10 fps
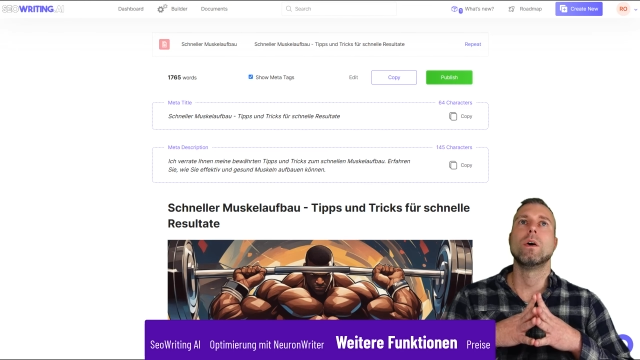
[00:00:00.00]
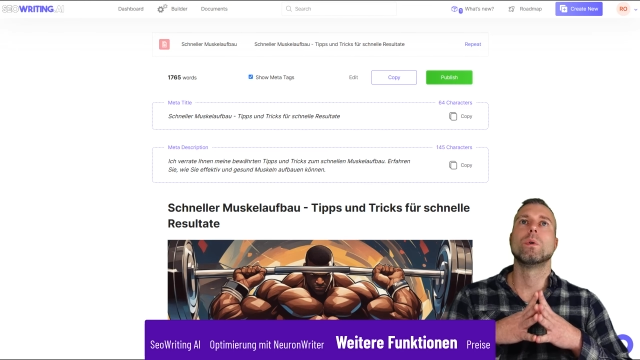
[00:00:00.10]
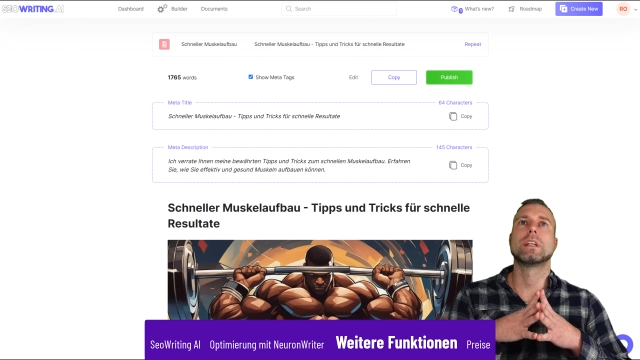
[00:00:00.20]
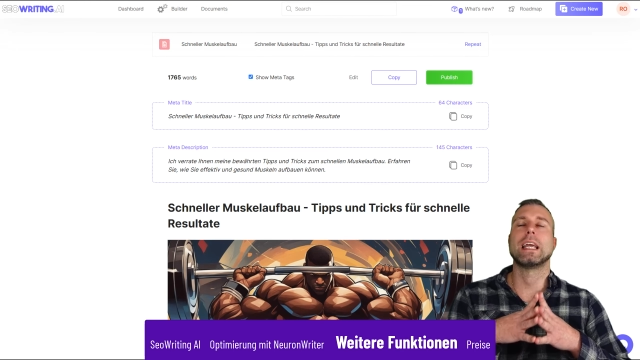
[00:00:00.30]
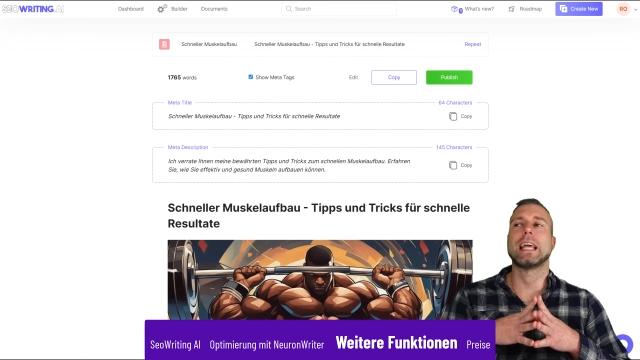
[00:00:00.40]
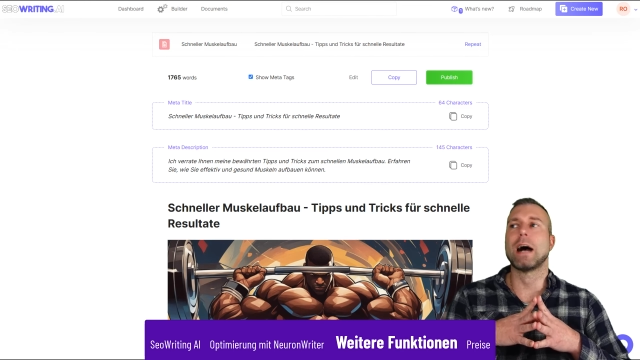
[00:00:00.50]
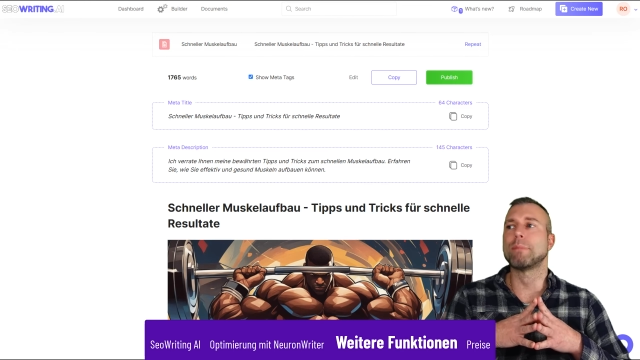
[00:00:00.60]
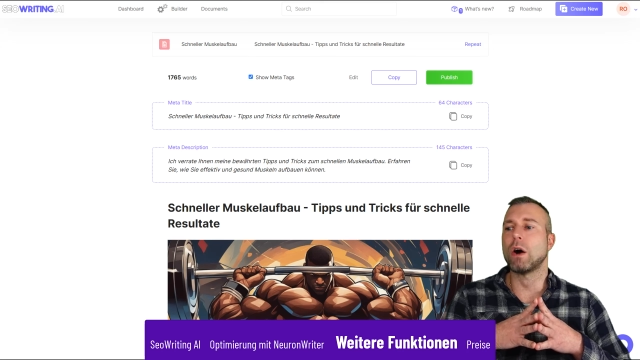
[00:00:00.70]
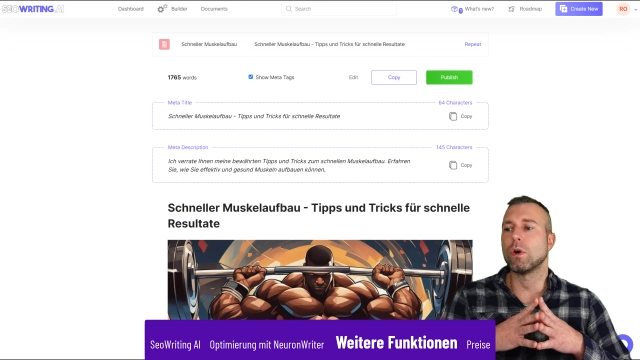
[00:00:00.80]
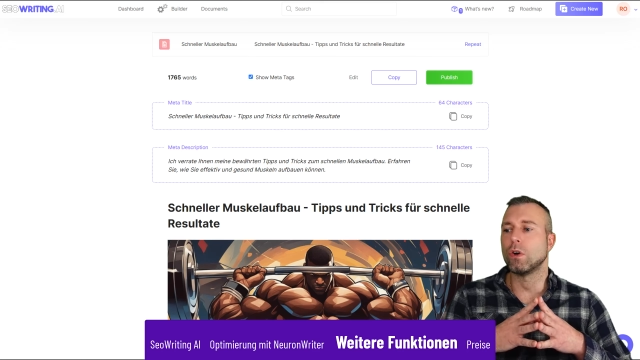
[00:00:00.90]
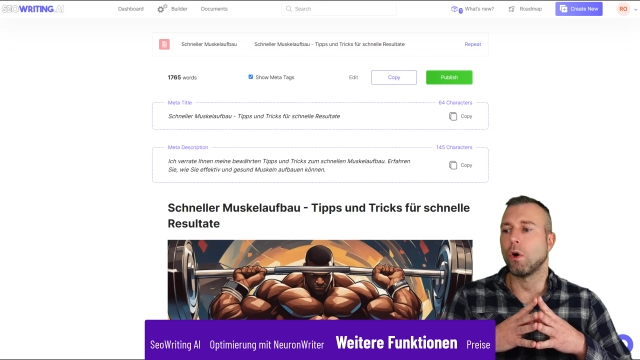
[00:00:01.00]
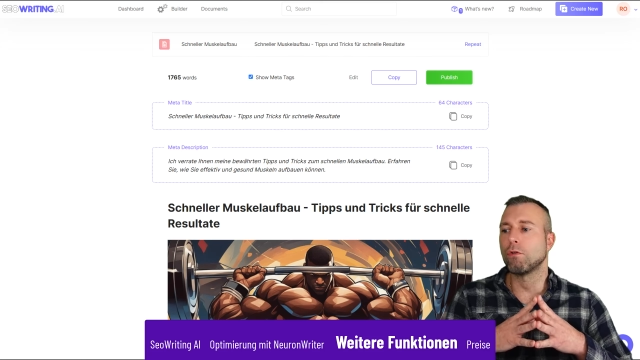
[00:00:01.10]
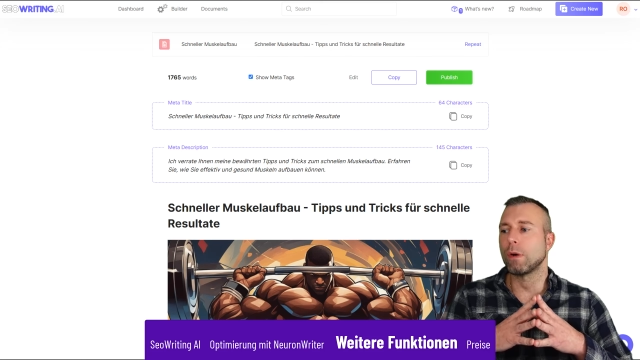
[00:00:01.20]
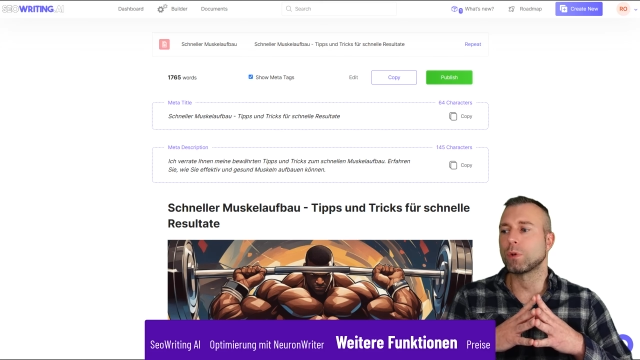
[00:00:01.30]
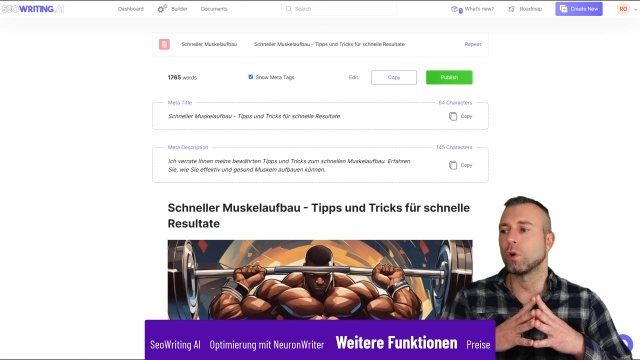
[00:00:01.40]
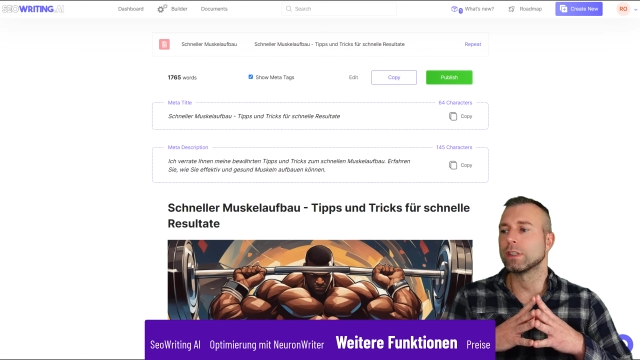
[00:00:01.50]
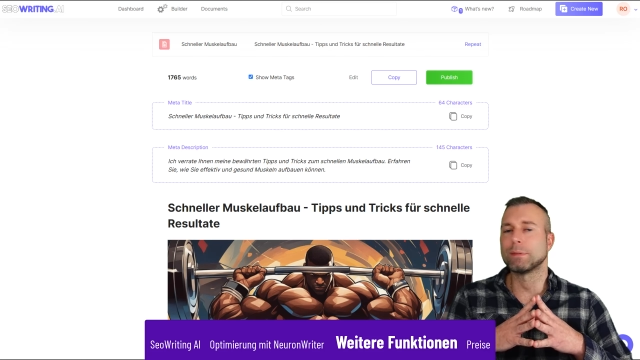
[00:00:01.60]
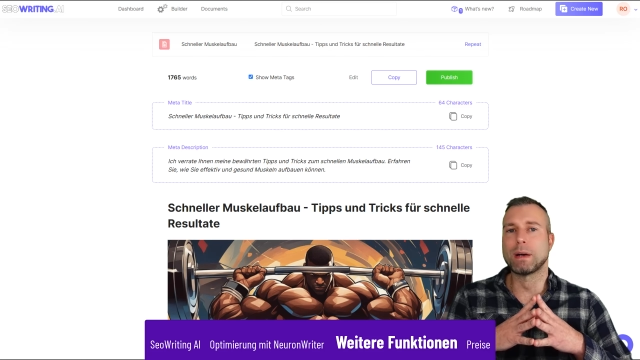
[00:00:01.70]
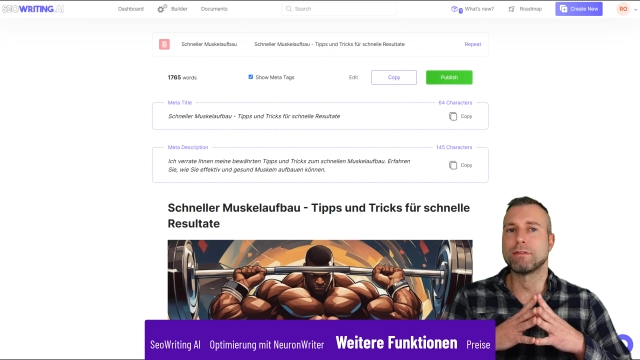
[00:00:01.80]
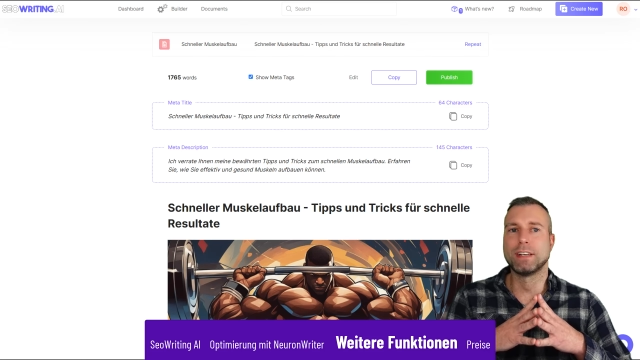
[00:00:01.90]
Und ich habe auch
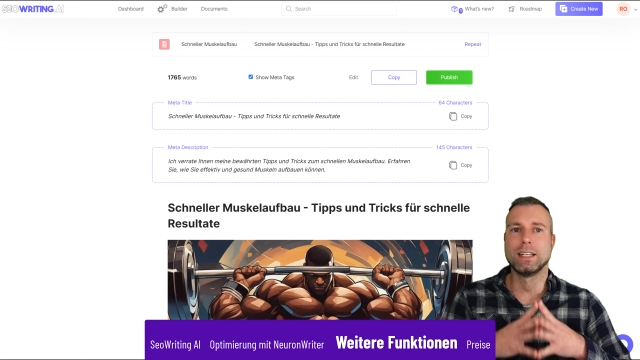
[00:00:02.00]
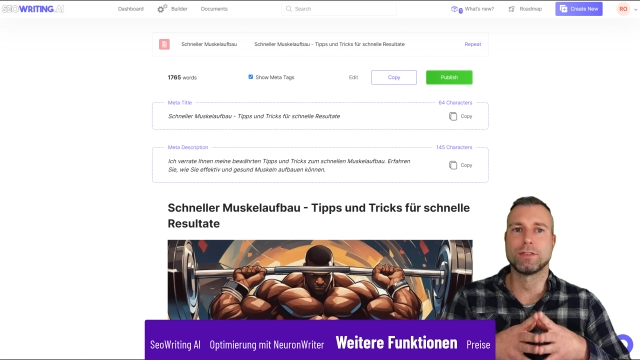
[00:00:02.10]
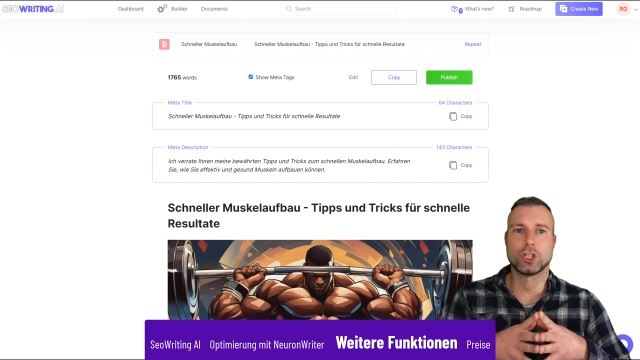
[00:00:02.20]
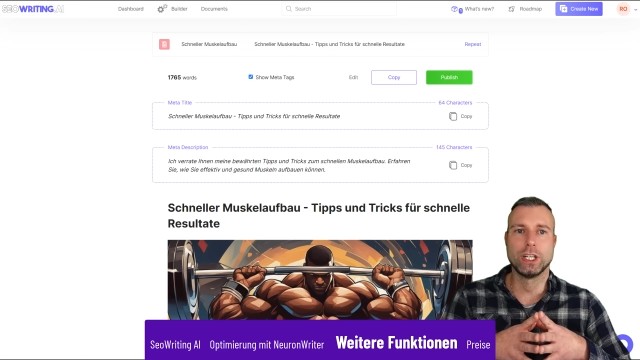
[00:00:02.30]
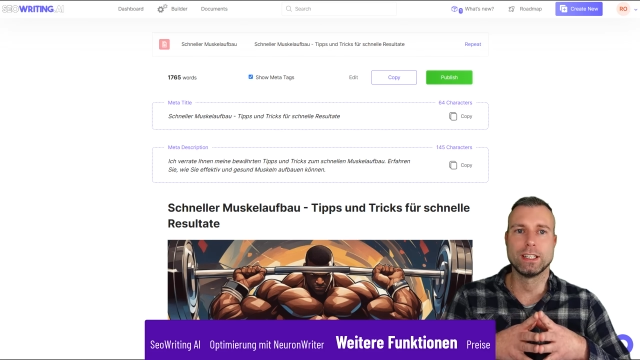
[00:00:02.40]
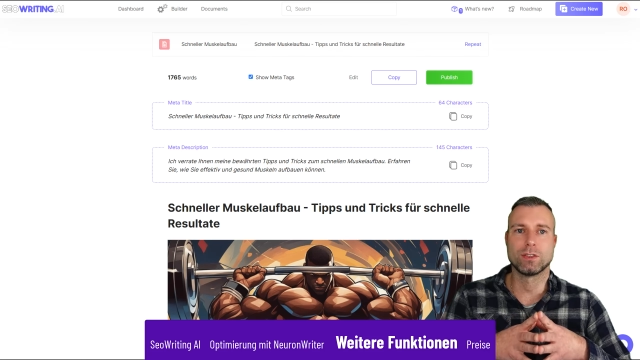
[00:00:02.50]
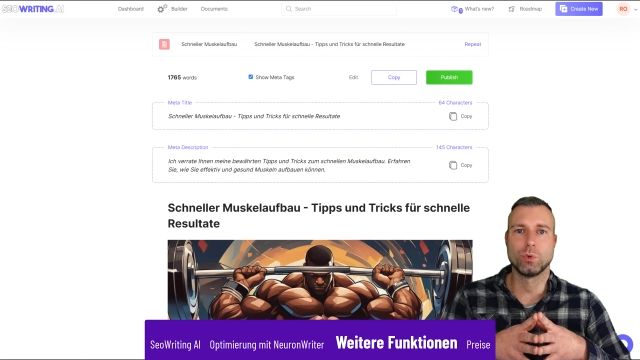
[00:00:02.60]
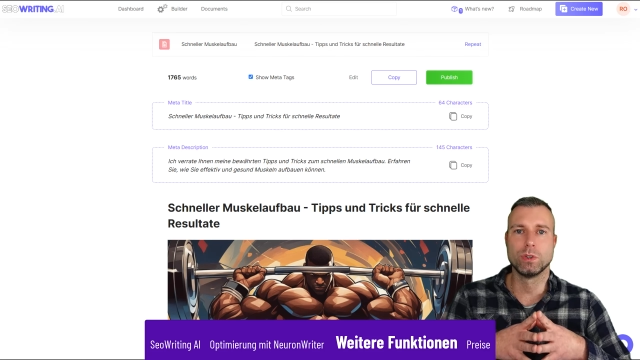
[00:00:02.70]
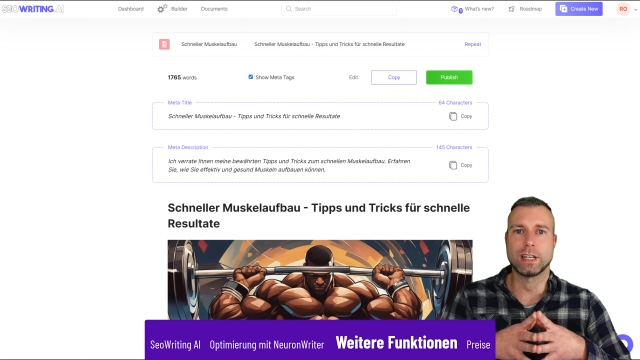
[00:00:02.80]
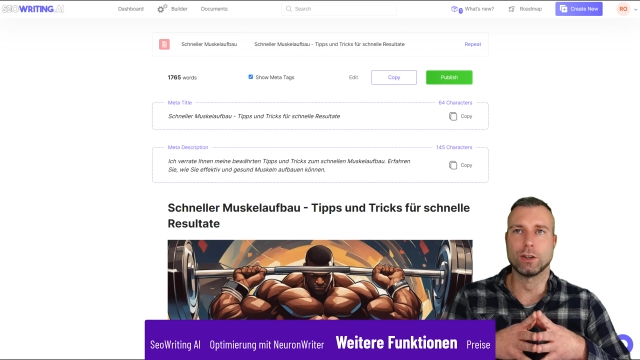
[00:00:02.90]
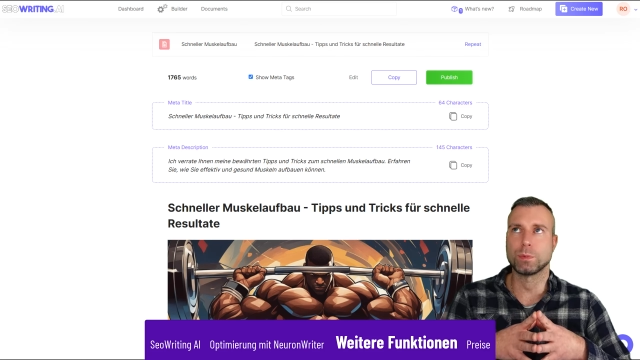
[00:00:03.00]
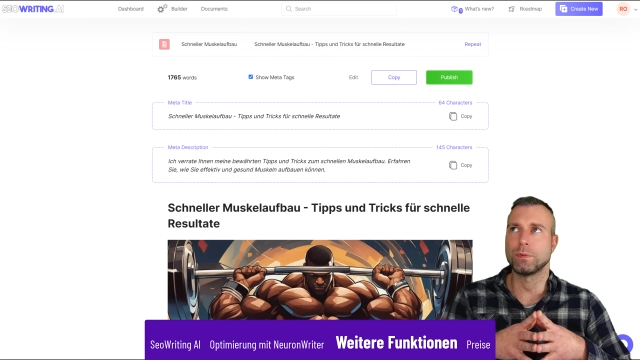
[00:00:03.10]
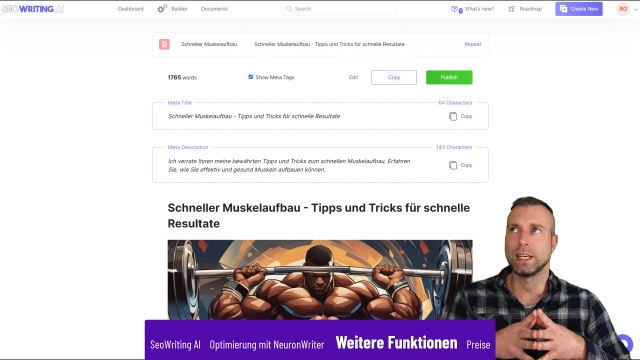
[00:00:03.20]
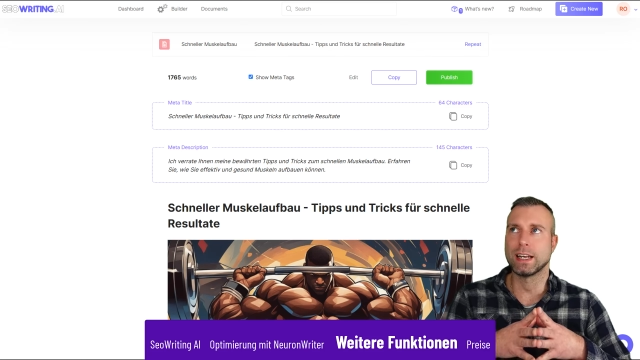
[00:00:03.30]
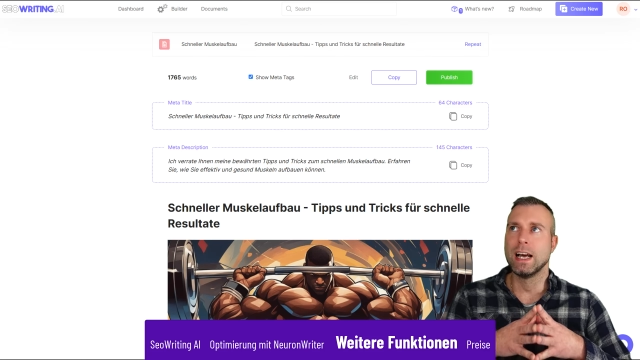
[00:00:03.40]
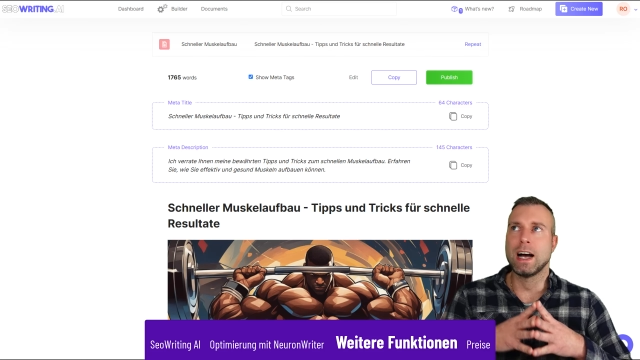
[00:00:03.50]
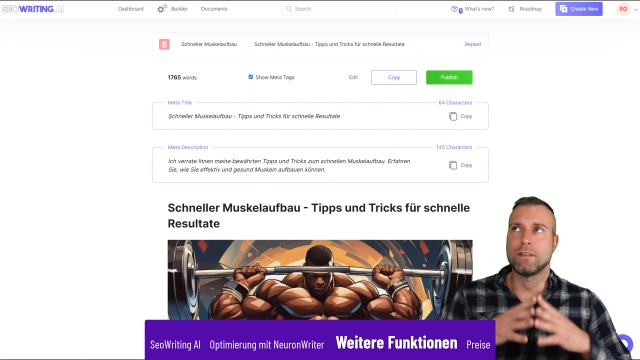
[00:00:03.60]
Longform-Content bei vielen verschiedenen Tools ausprobiert.